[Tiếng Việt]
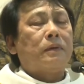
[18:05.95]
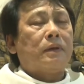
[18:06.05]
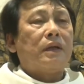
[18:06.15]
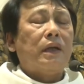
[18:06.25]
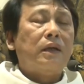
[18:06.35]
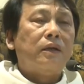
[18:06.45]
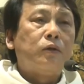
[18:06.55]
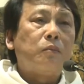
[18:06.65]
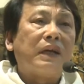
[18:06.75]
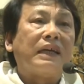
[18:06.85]
những cái lời
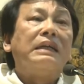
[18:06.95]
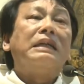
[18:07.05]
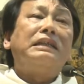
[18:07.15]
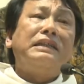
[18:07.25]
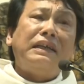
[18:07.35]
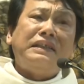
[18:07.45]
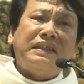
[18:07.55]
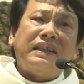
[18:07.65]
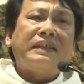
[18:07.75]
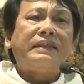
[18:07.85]
chúc này nhân
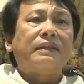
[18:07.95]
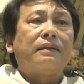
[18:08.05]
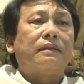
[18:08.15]
danh